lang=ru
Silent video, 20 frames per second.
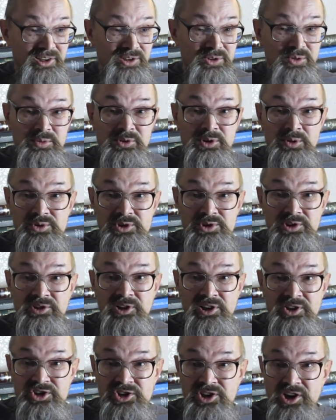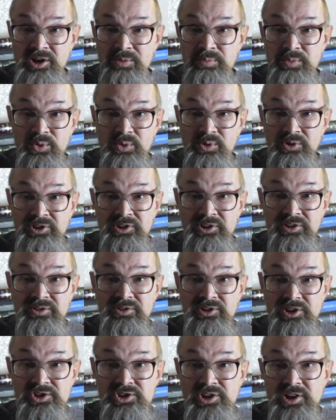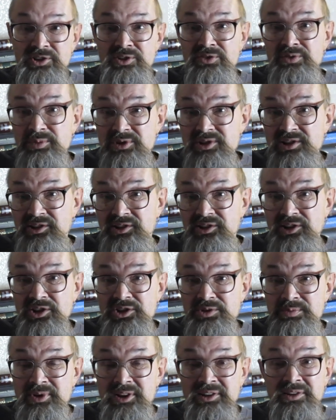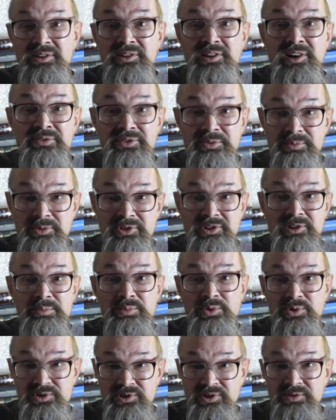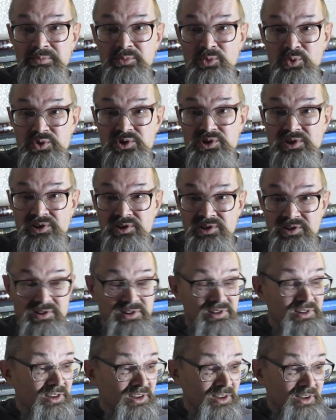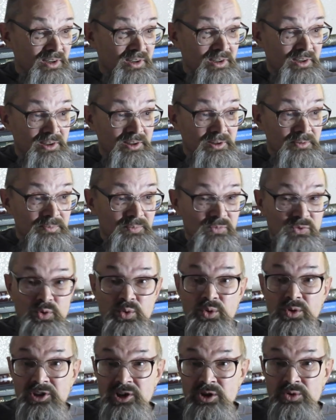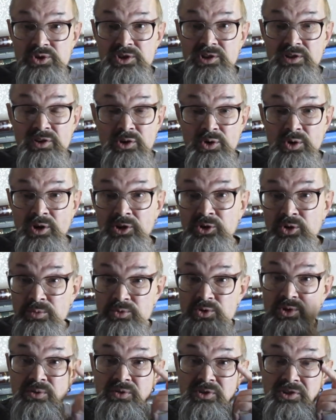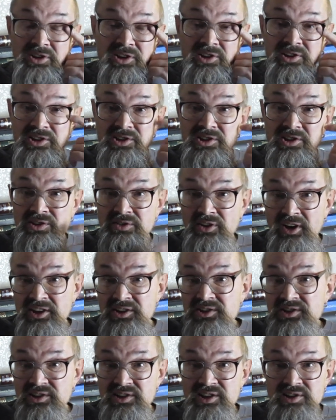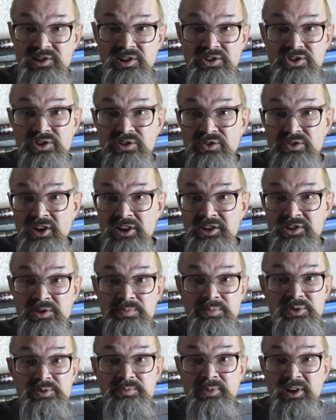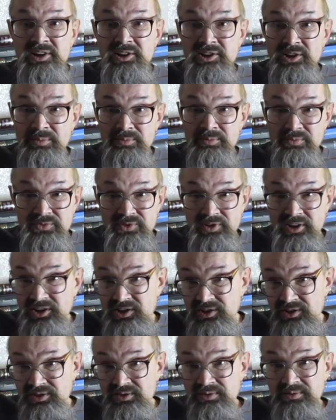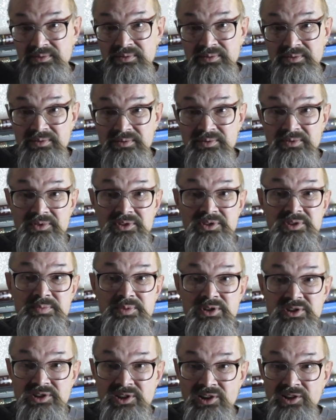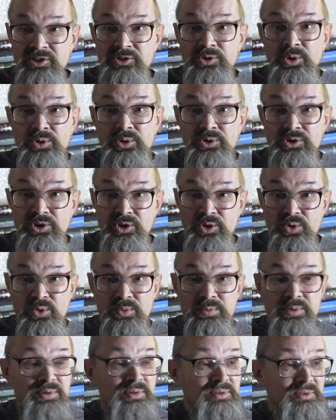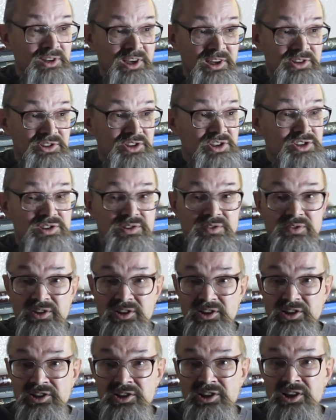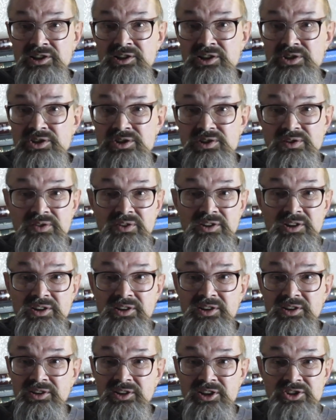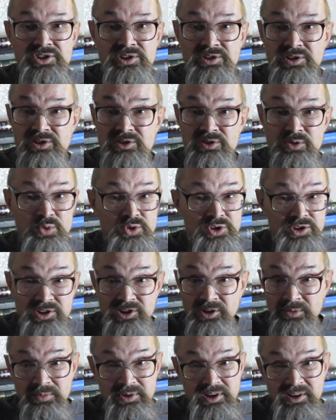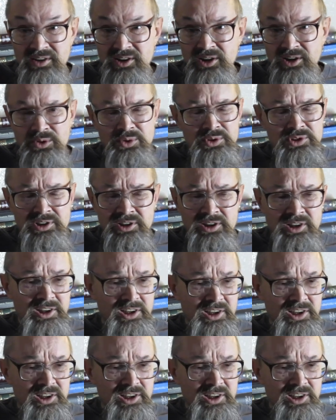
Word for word: Ну, потому что трешак полный. Трешак не в смысле трэш-метал, а в смысле просто мусор. Ну, я уже не говорю о том, что в интернете творится достаточно войти, посмотреть там всякие списки электронных групп, и отечественных, и неотечественных, и начать их слушать, там какой-то